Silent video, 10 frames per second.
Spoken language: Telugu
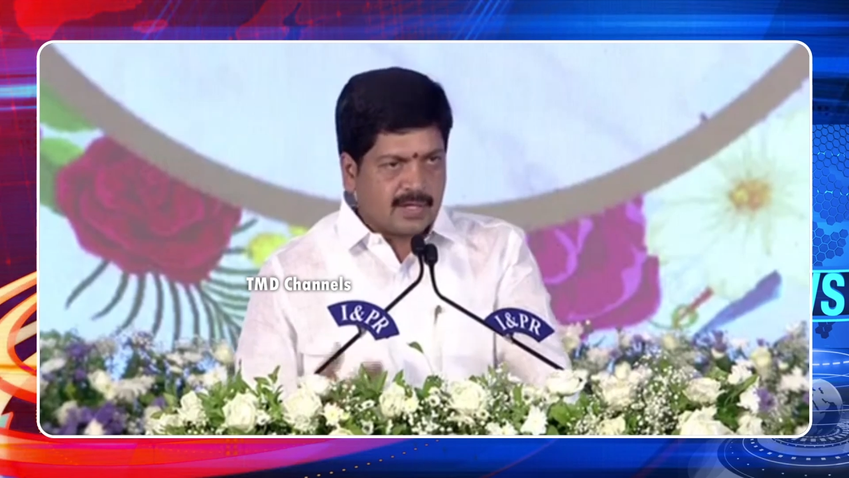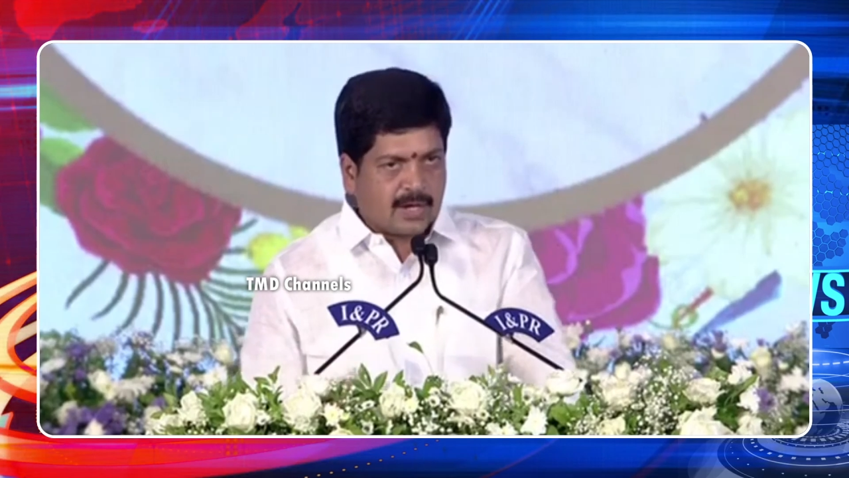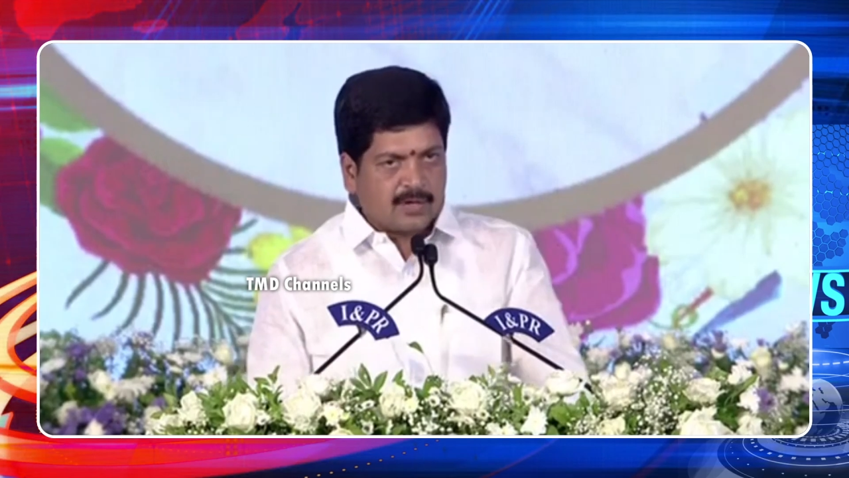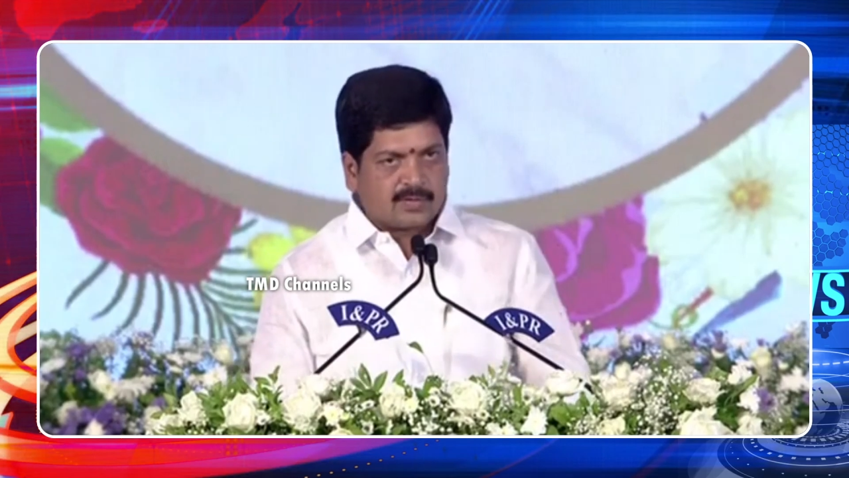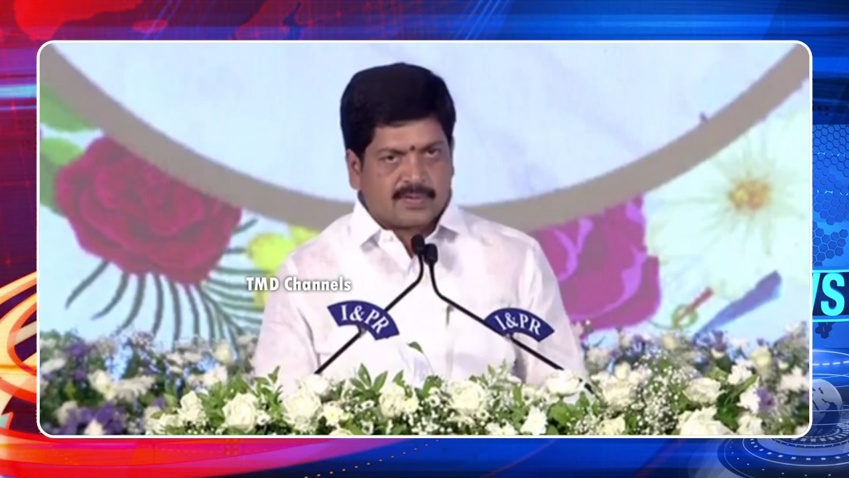
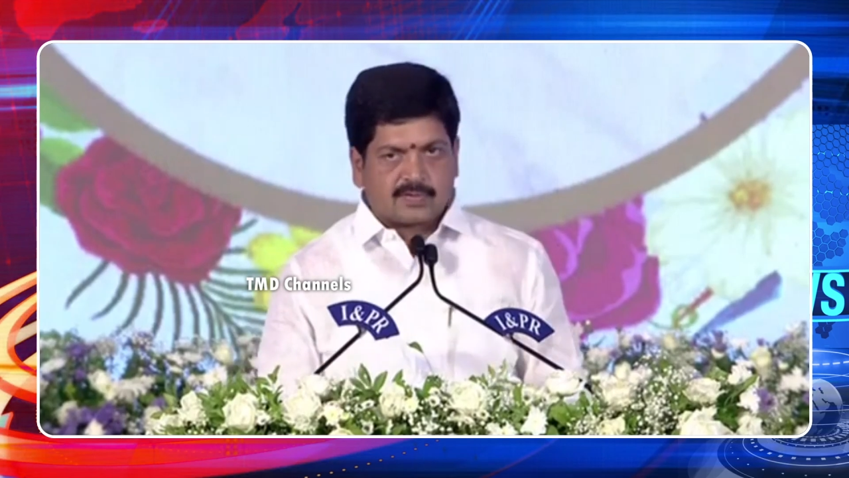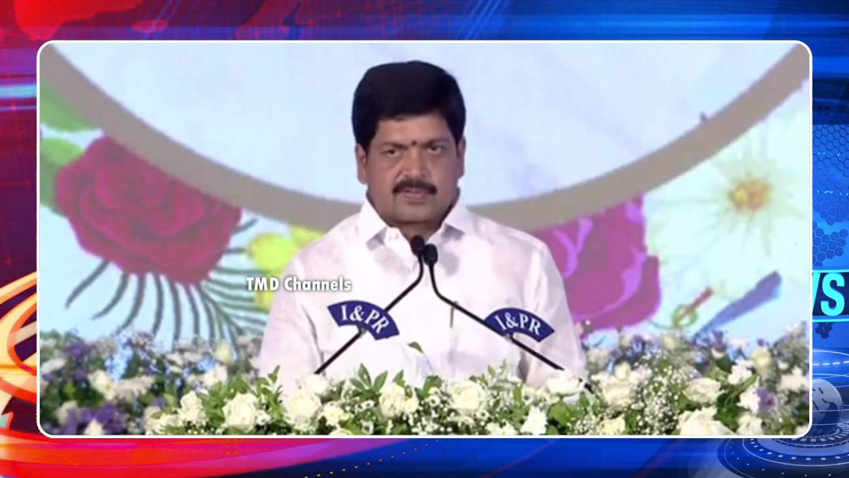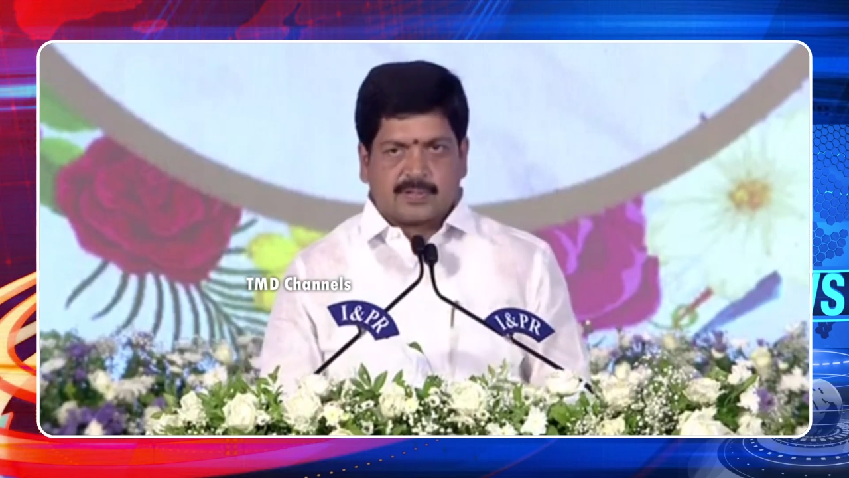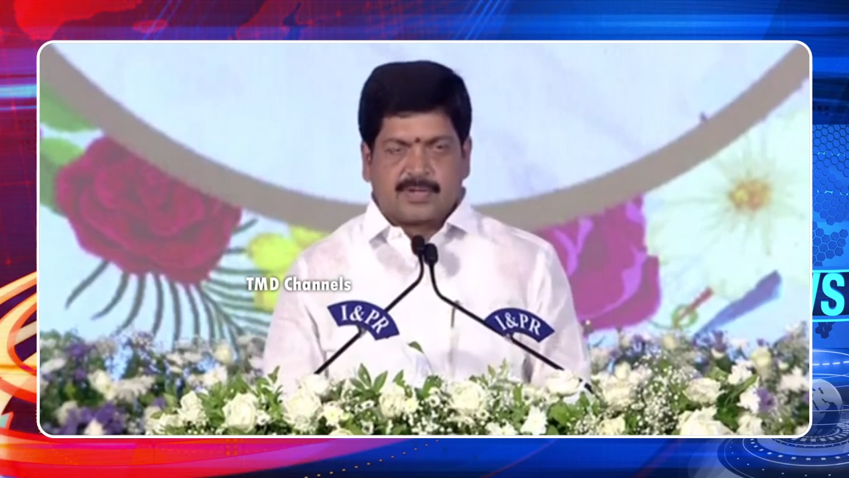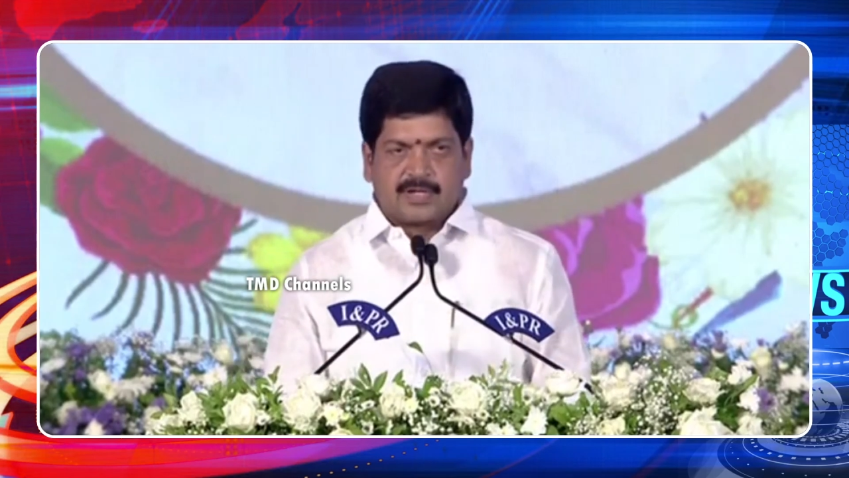ఈనాడు
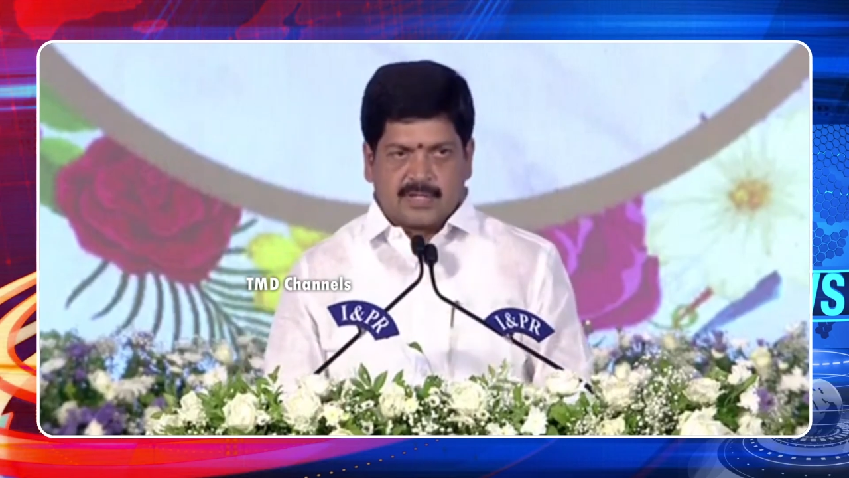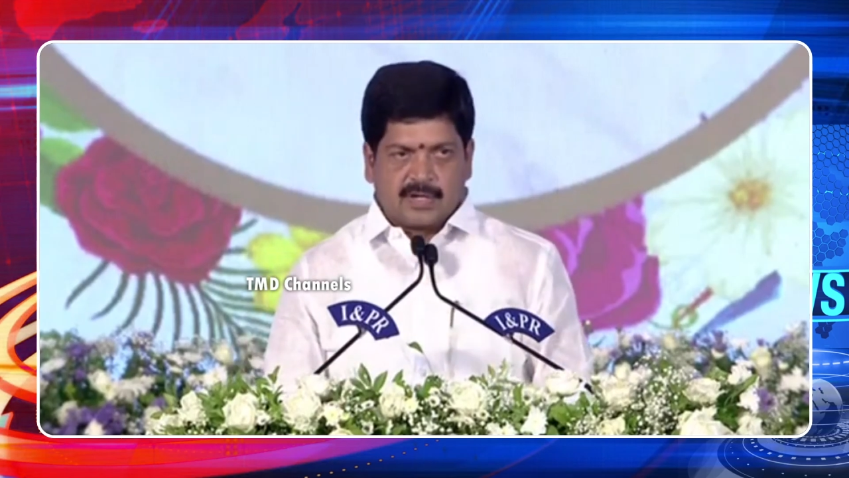సంస్థను పెట్టి